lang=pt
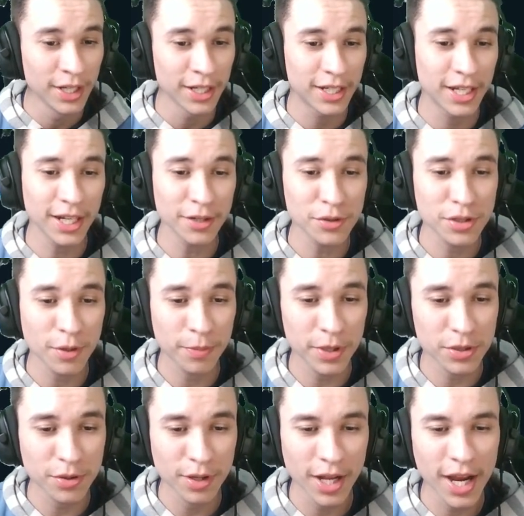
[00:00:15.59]
Criando seu
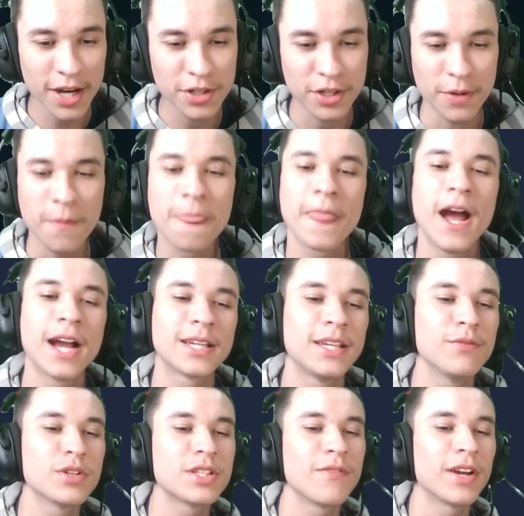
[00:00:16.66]
personagem, aqui
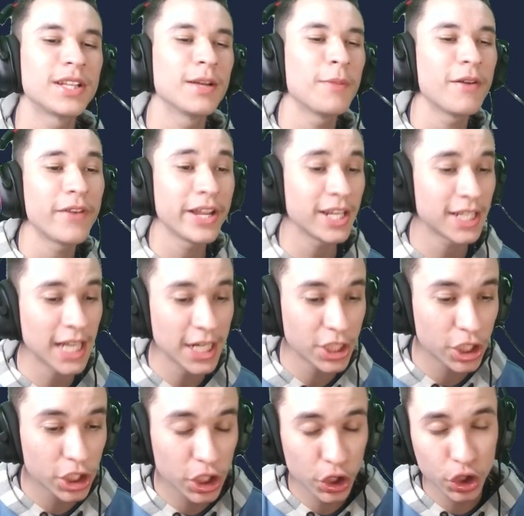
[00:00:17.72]
você vai ter uma
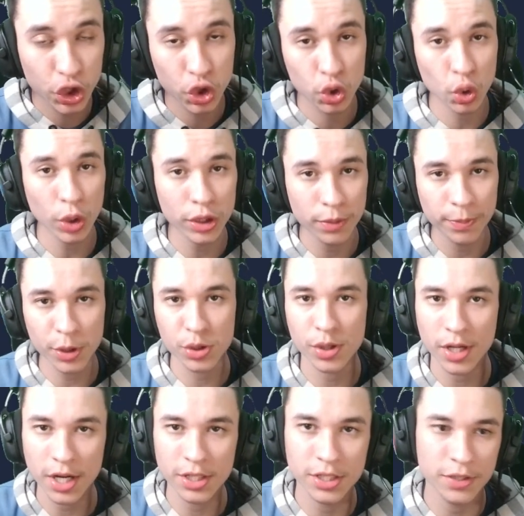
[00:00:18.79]
variedade de 18
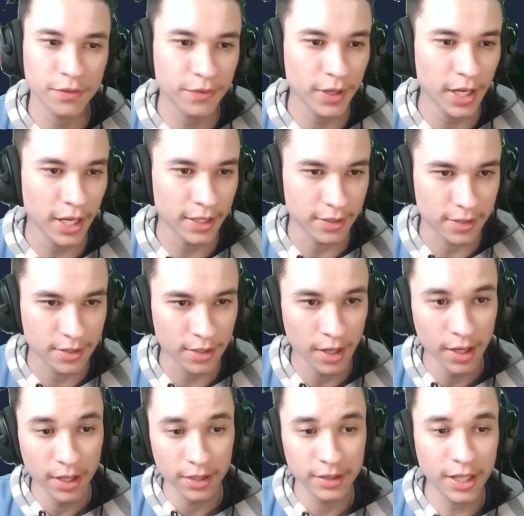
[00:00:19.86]
personagens diferentes.
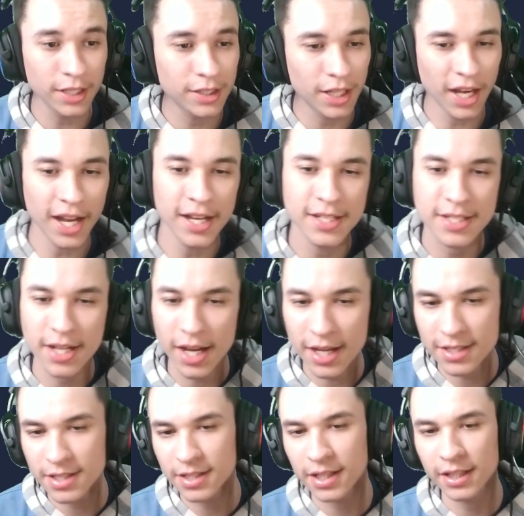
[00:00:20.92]
Dentre eles,
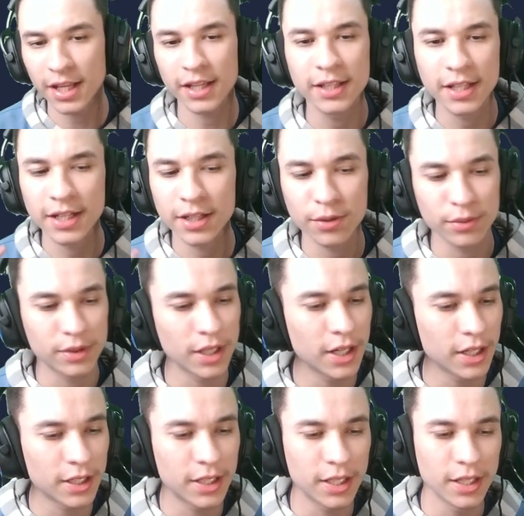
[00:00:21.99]
classes que tem dano,
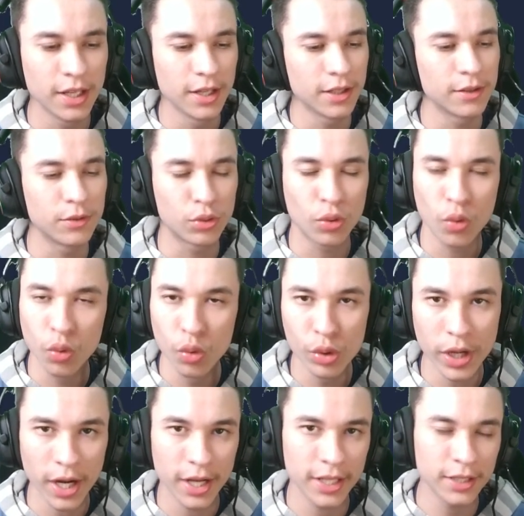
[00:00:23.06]
tanque,
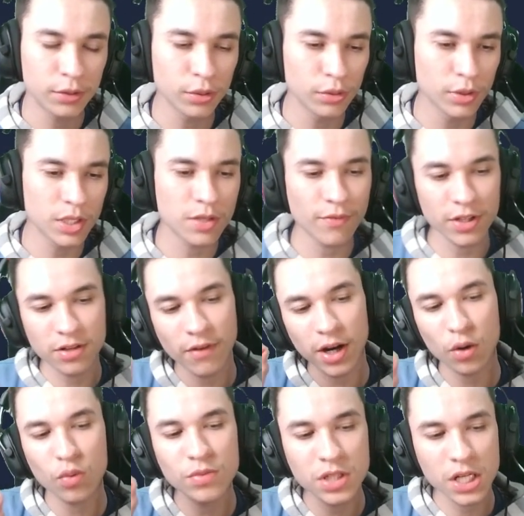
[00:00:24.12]
cura e tudo isso você vai
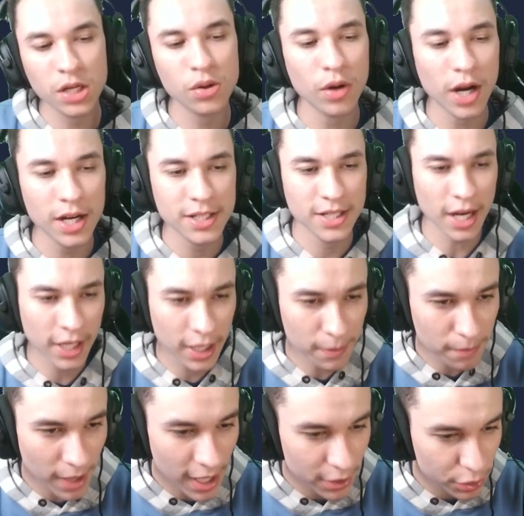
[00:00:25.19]
conseguir localizar aqui
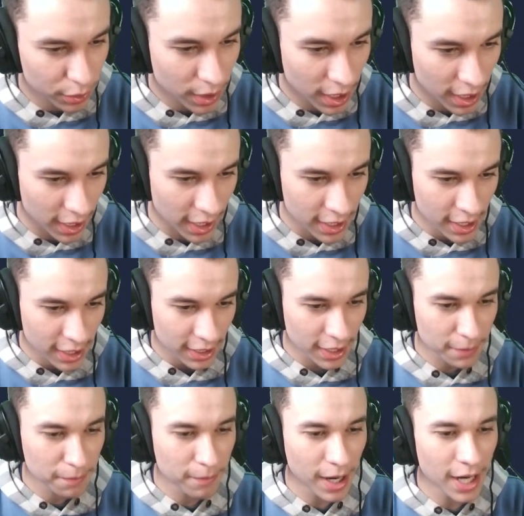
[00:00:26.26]
embaixo, cara. Aqui
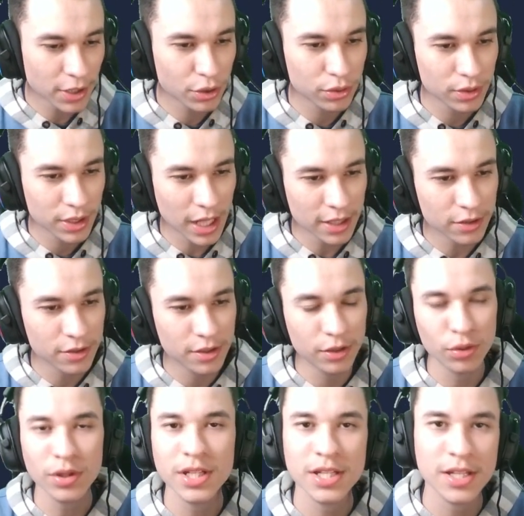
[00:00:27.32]
embaixo das, de
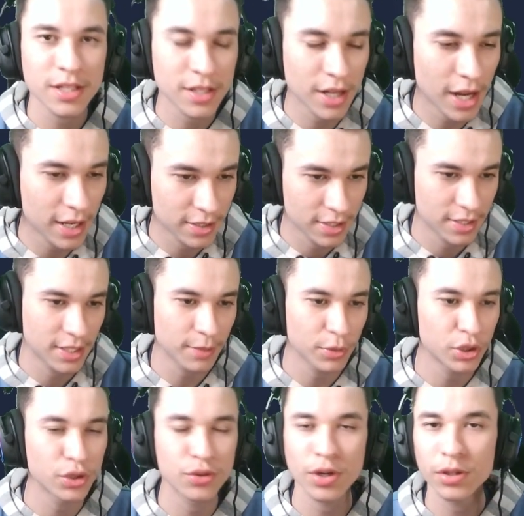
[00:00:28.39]
todas as classes. Temos
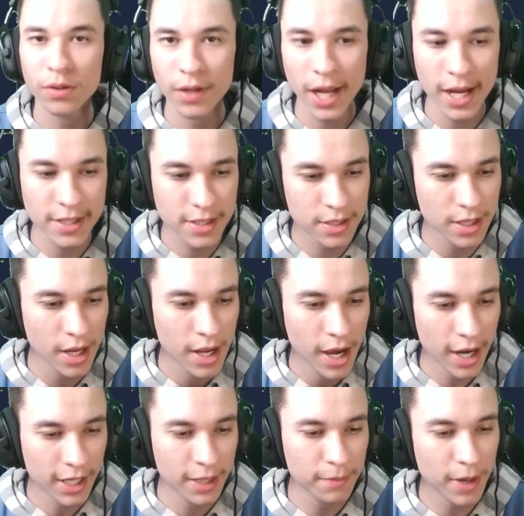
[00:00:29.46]
18 classes,
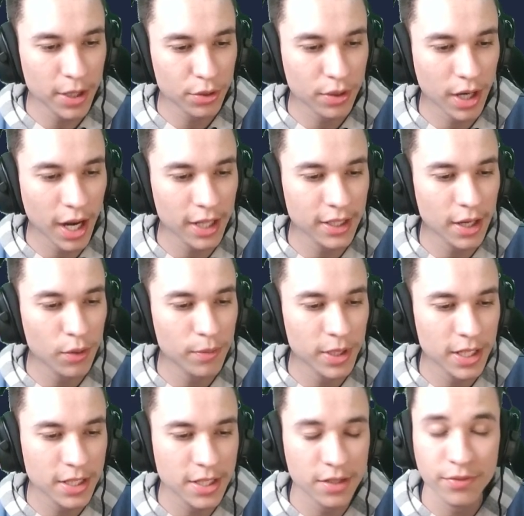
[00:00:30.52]
aqui embaixo cada uma
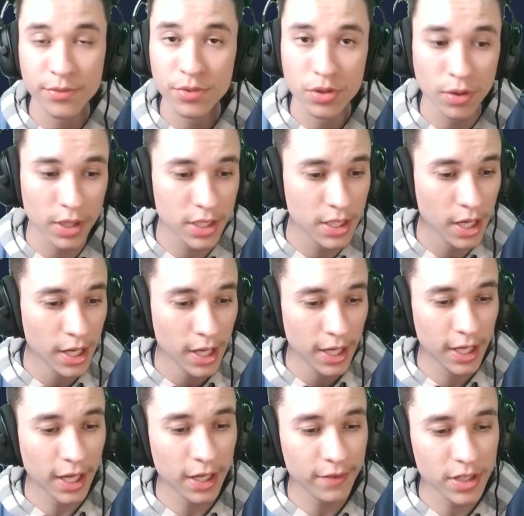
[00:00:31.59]
dessas funções. E
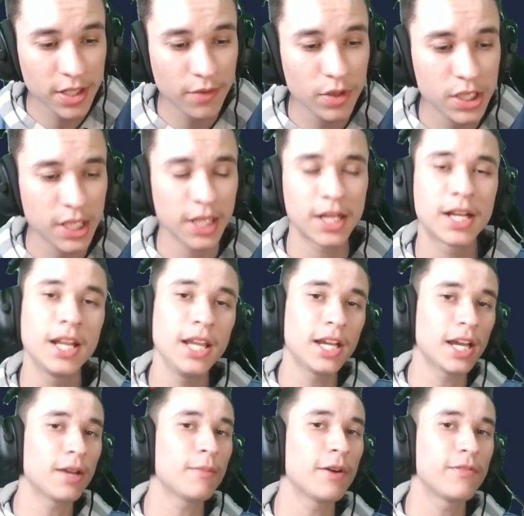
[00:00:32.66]
cada vez que você clica
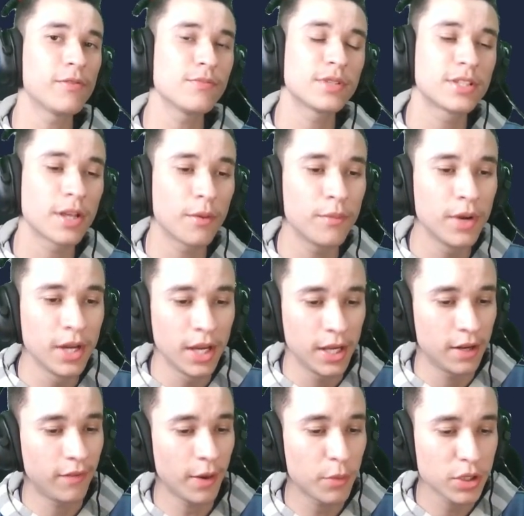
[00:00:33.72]
em uma função,
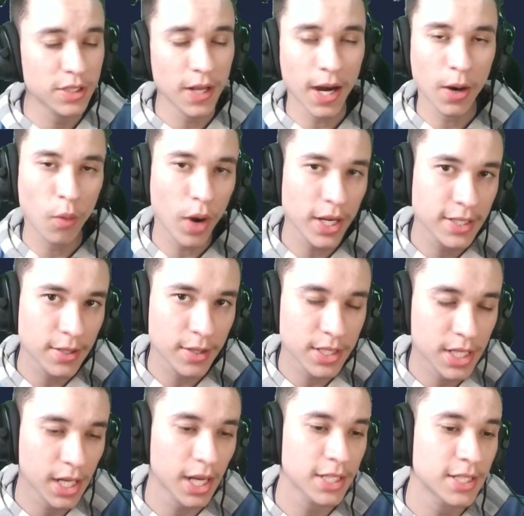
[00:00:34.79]
ele vai mostrar quais são as
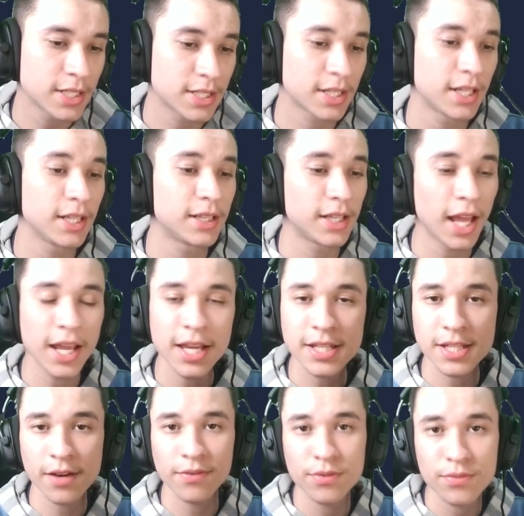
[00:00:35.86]
classes que tem
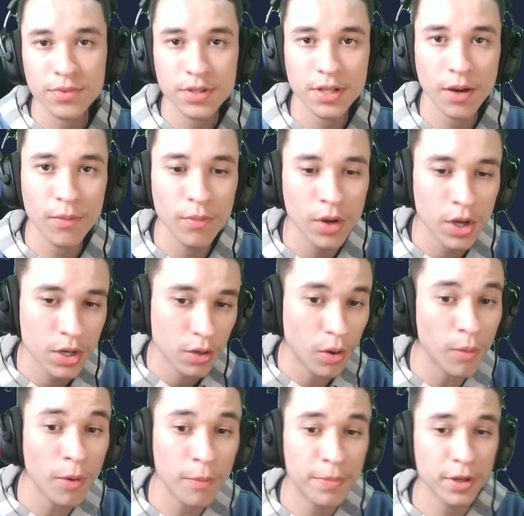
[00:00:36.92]
essa função
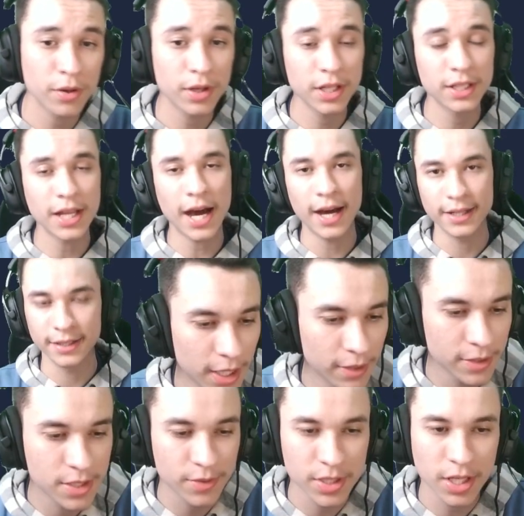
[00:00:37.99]
como prioridade.
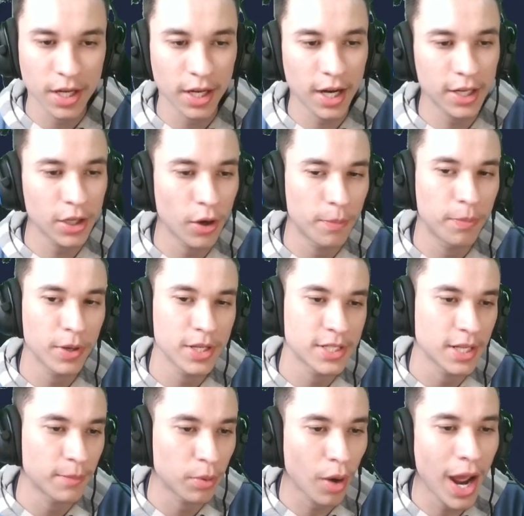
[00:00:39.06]
Se você clicar aqui, ó, por
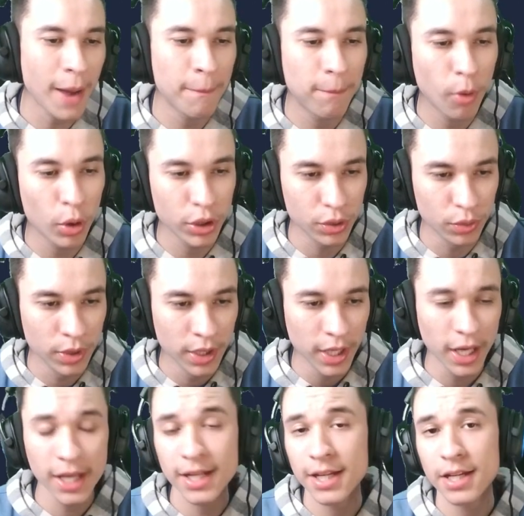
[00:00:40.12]
exemplo, apoio.
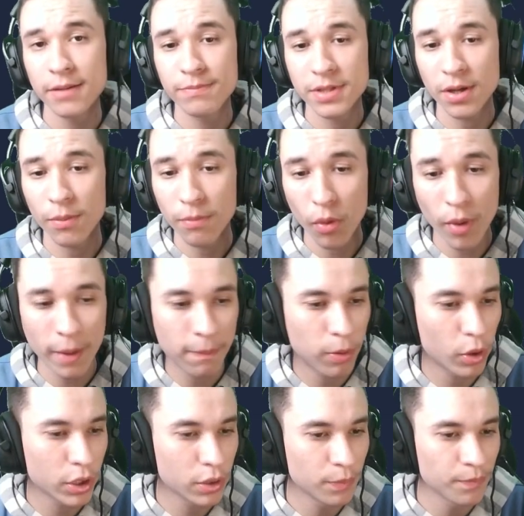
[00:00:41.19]
Enelipse é um bom
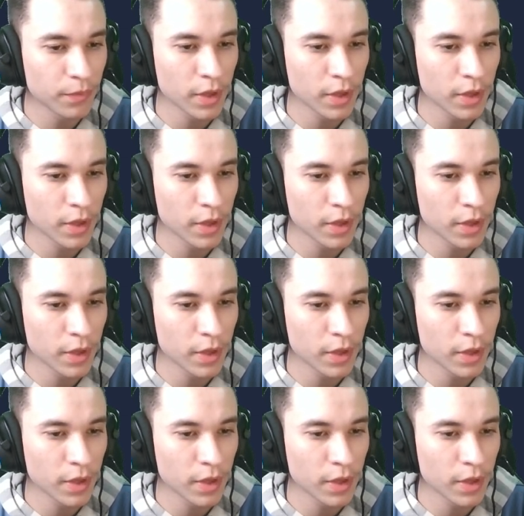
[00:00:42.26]
apoio.